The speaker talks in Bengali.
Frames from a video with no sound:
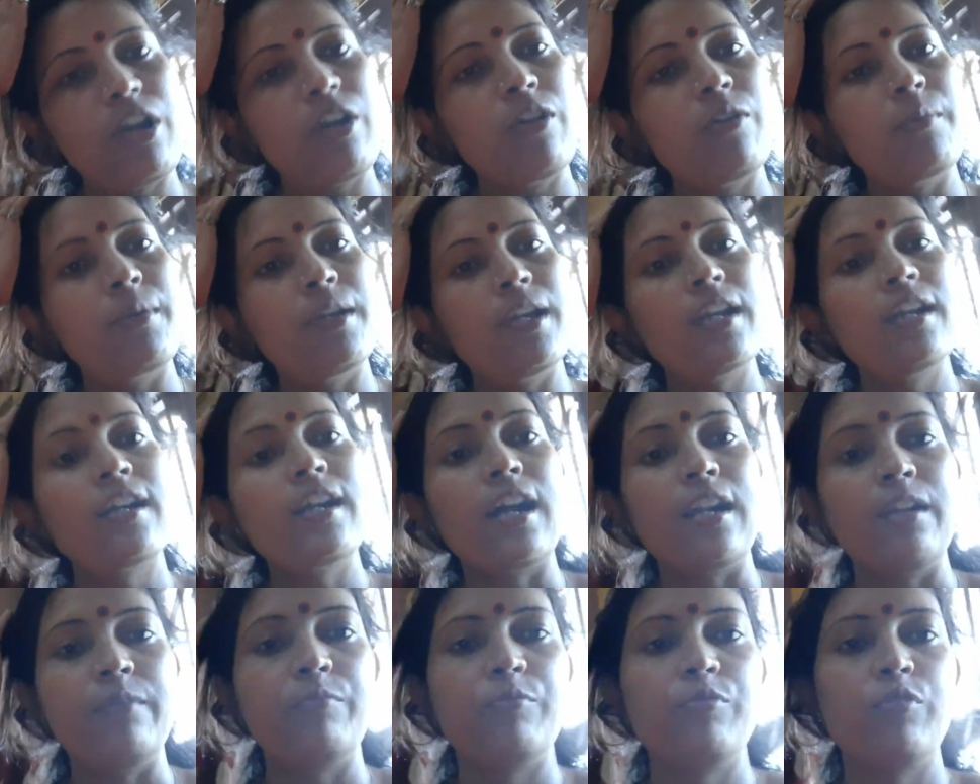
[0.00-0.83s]
পরা হবে না
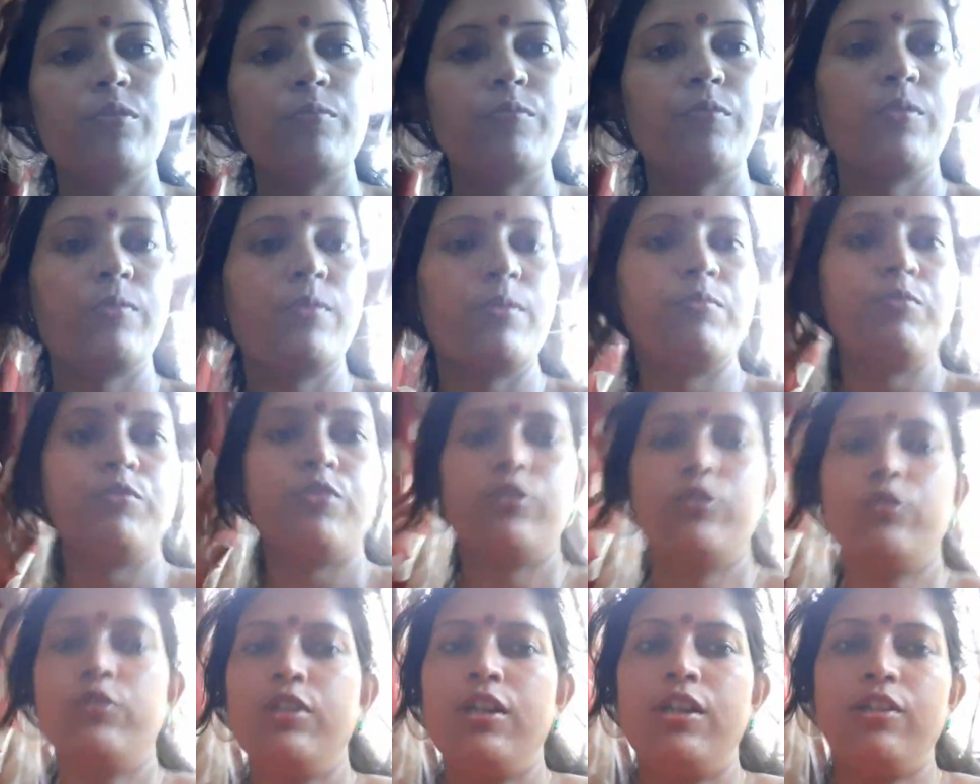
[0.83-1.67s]
কালী পুজোয় পরবো
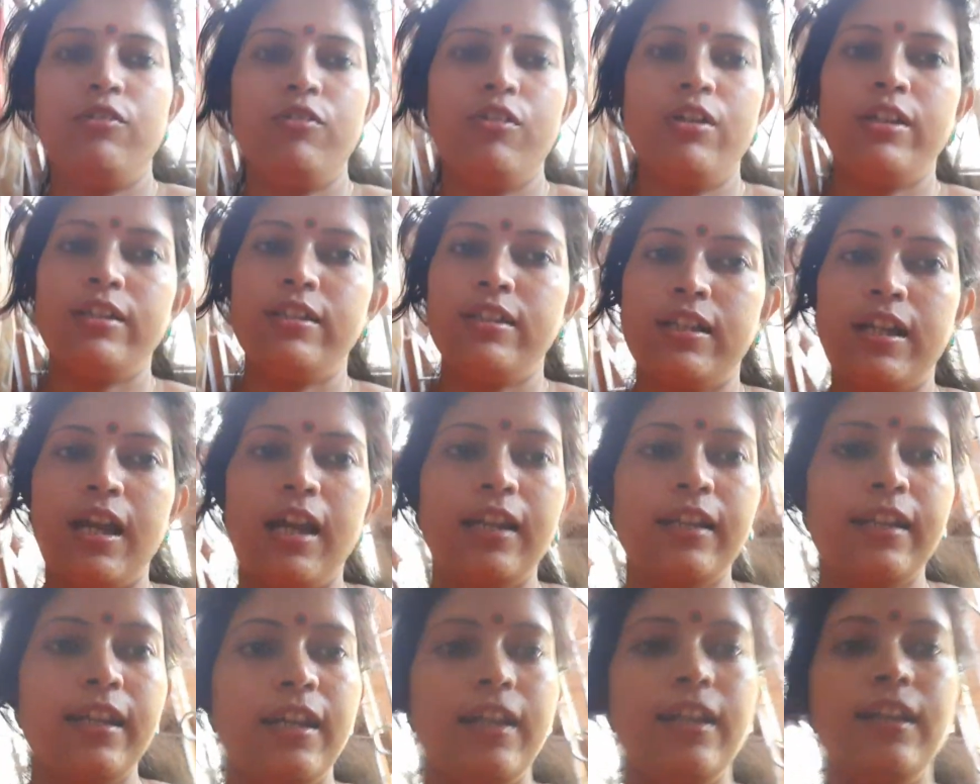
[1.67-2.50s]
পুজো তো শেষ হয়ে গেছে
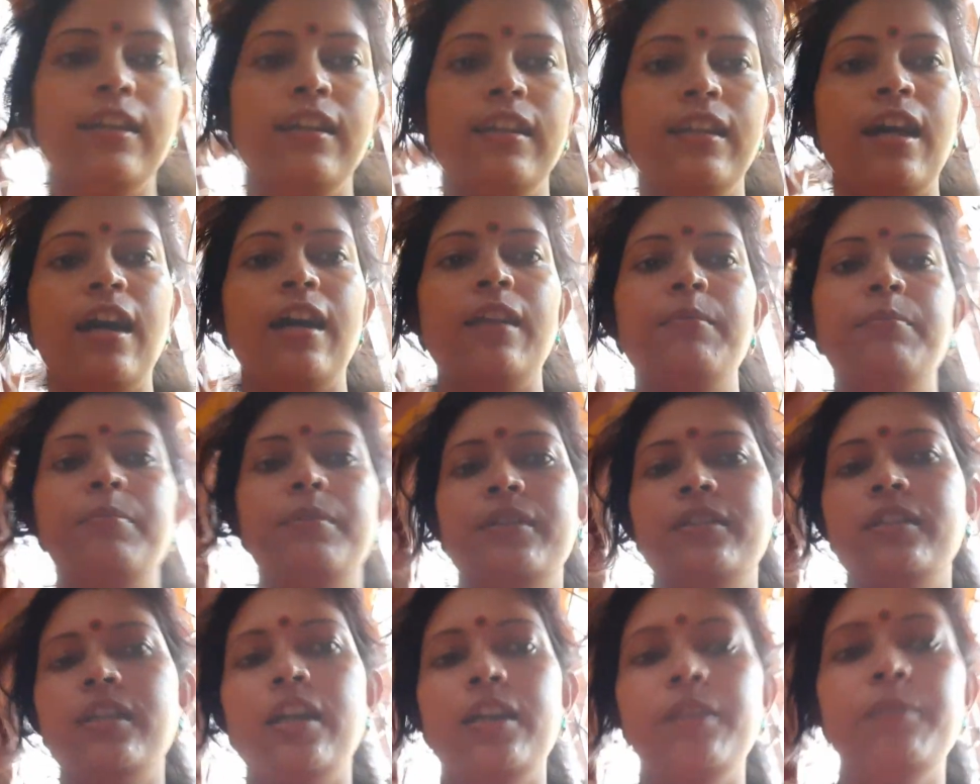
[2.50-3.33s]
কালকে আর লাল
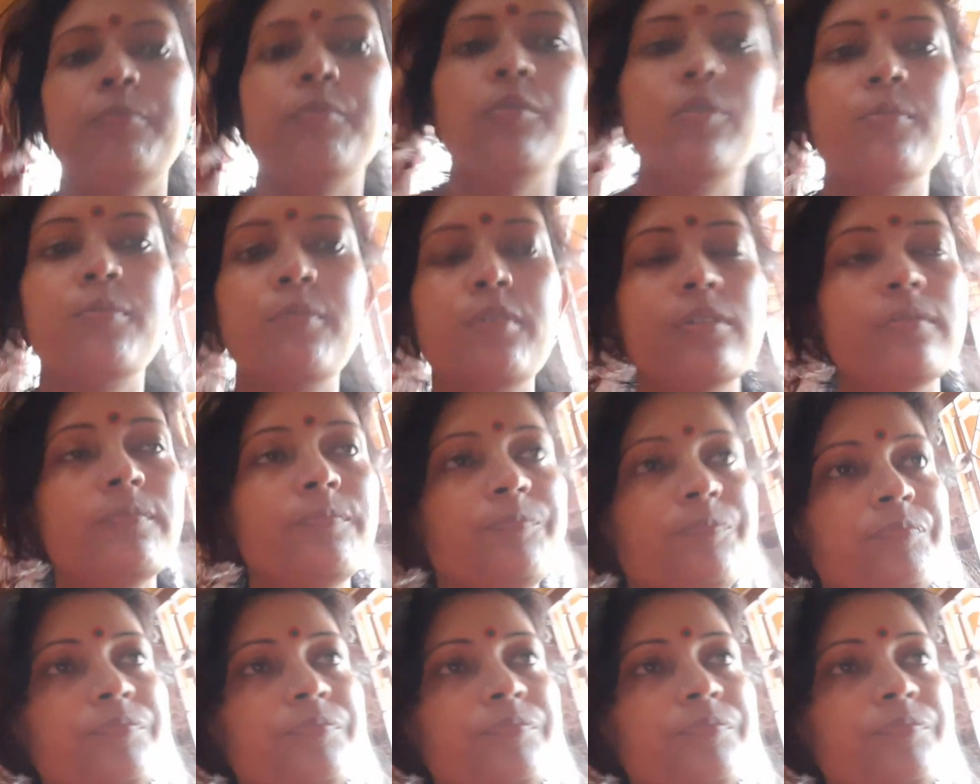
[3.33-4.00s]
পাড় শাড়ি পরবো